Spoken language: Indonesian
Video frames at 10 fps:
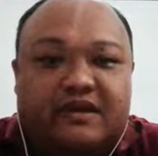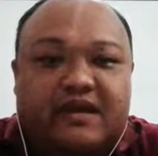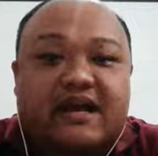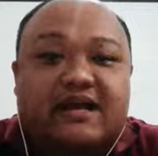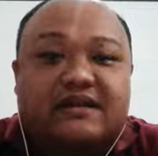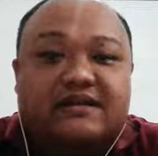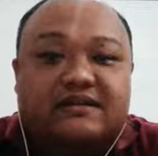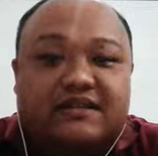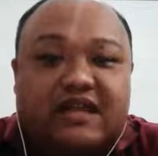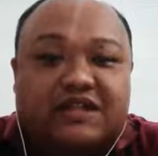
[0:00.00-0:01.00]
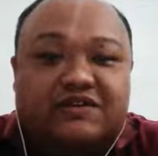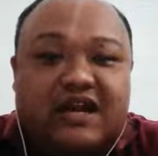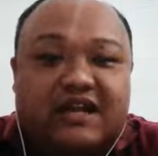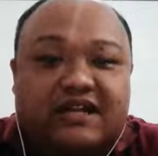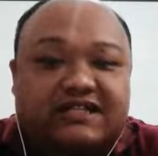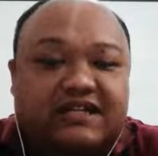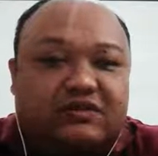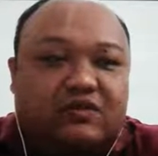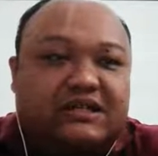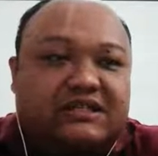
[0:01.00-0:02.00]
Yang selanjutnya ada
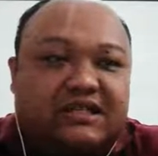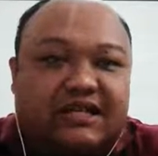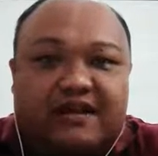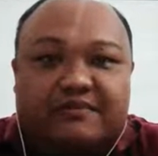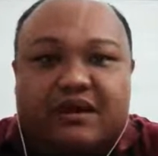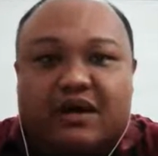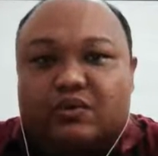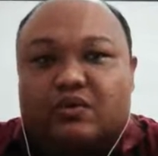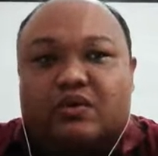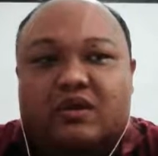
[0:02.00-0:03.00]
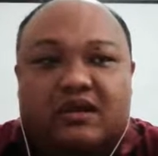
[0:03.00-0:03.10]
situasi yang baru,